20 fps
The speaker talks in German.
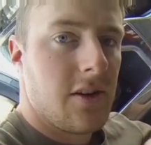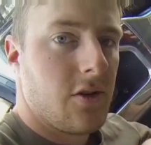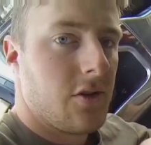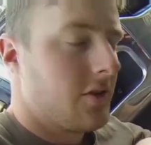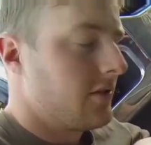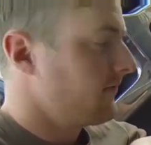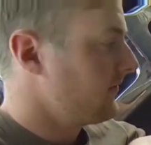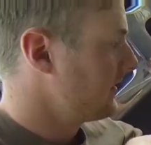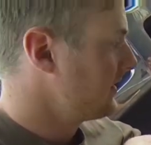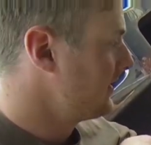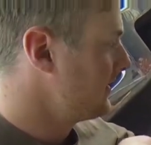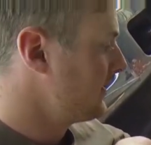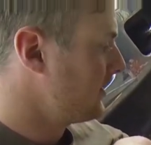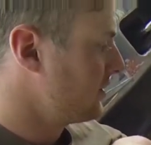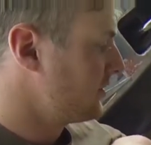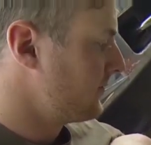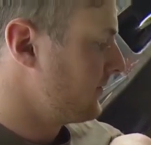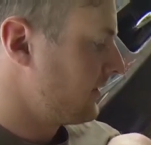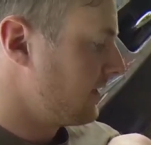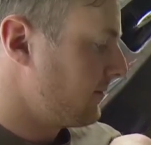auch irgendwann
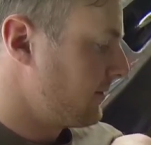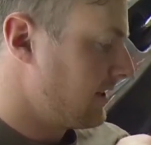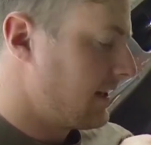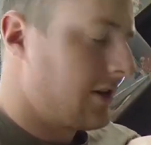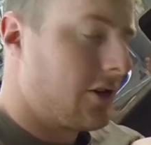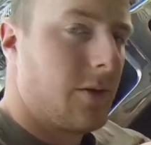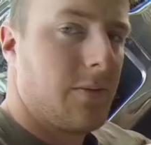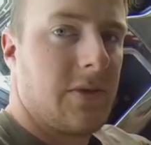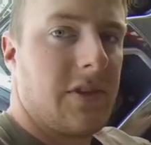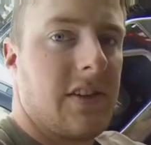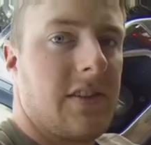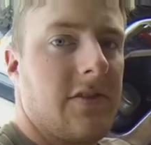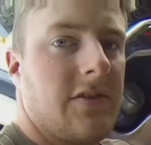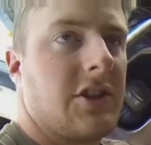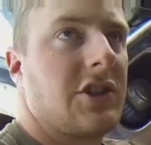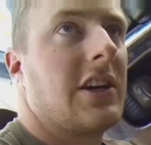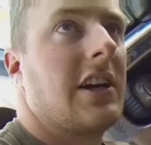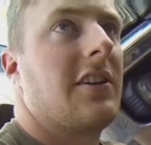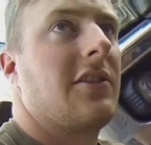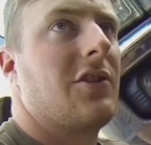getauscht wird, aber der kommt
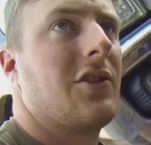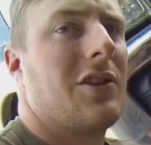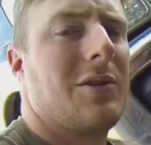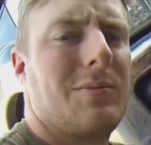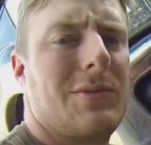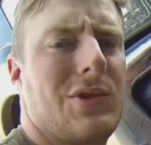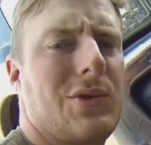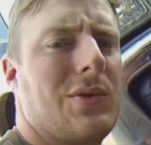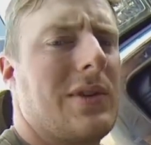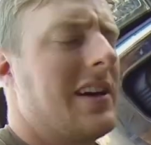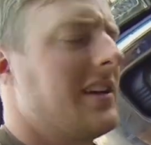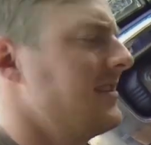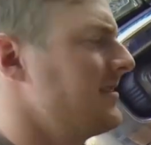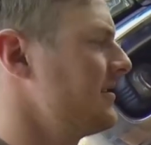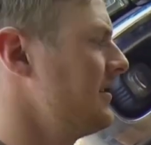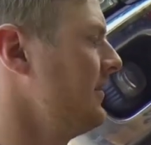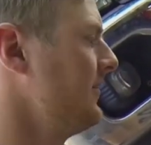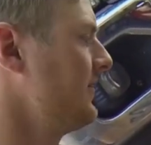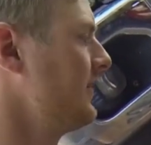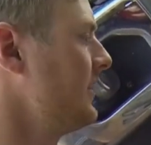wahrscheinlich noch im Zuge
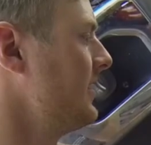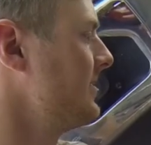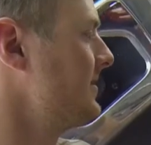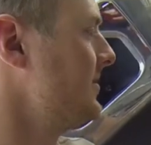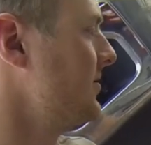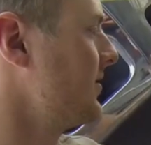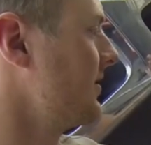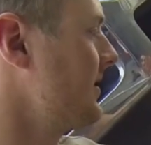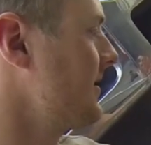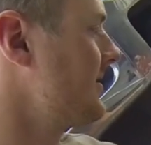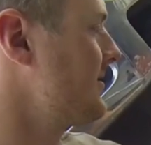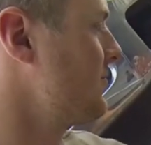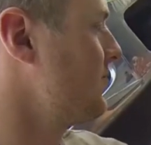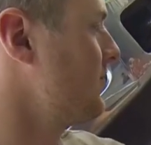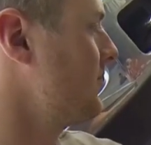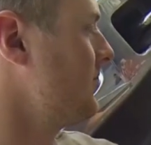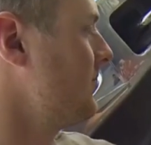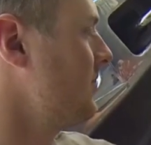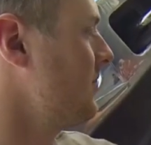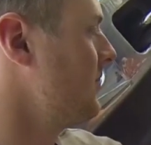eines Liftkits noch dazu.